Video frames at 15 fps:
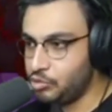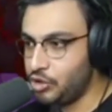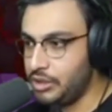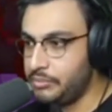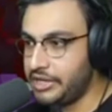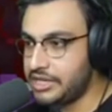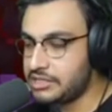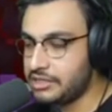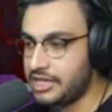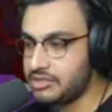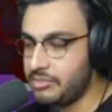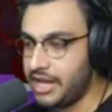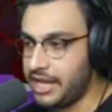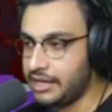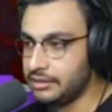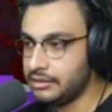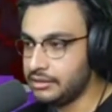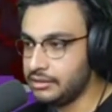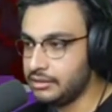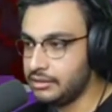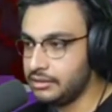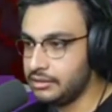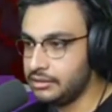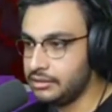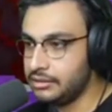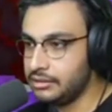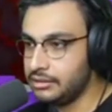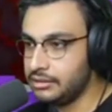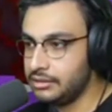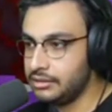फुल बिजनेसमैन
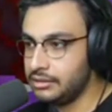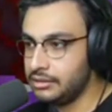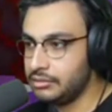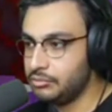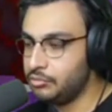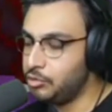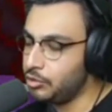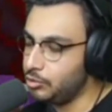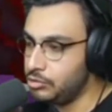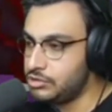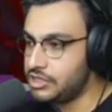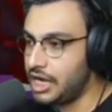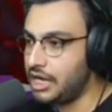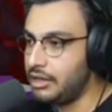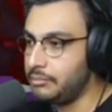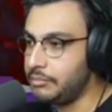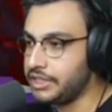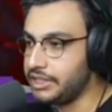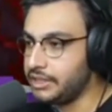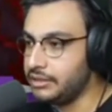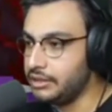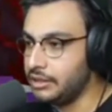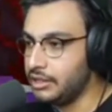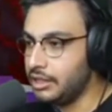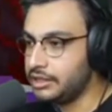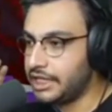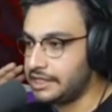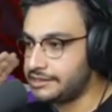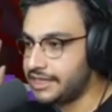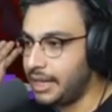फुल उच्चा कंपनी
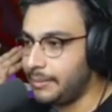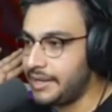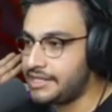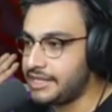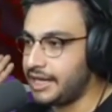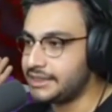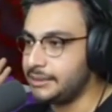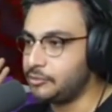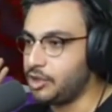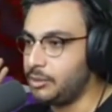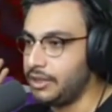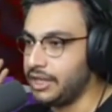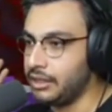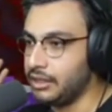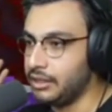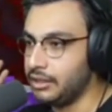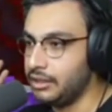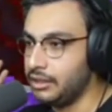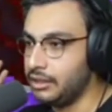टेस्ला बेचेगा सबको मैं